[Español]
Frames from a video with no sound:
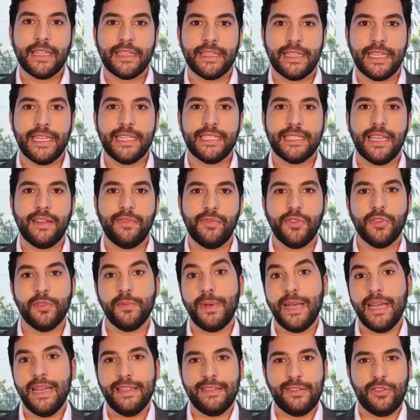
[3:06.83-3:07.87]
De esta
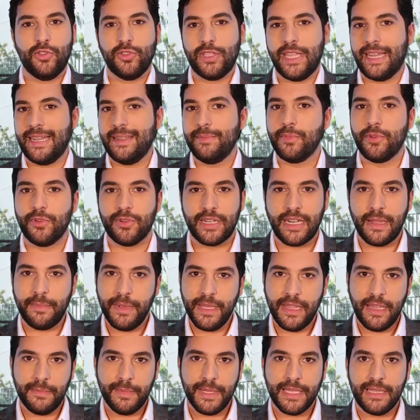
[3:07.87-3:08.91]
forma notaremos
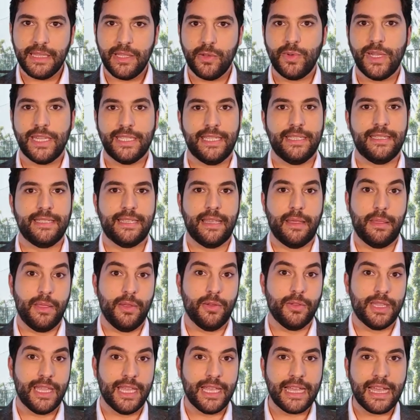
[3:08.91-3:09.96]
rápidamente una
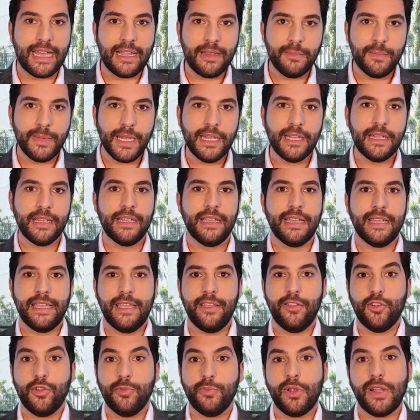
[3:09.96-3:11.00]
sensación de calma
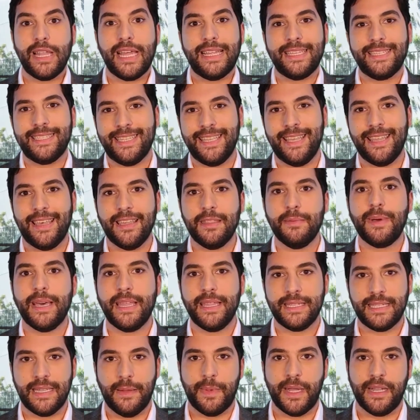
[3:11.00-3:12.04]
y cómo la ansiedad va
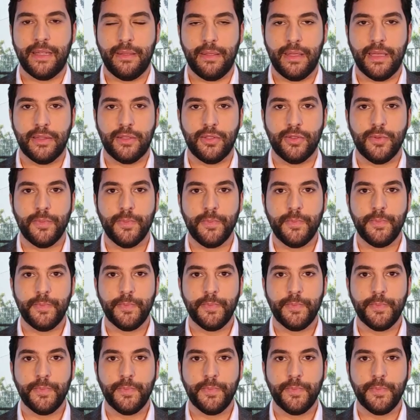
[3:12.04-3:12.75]
desapareciendo.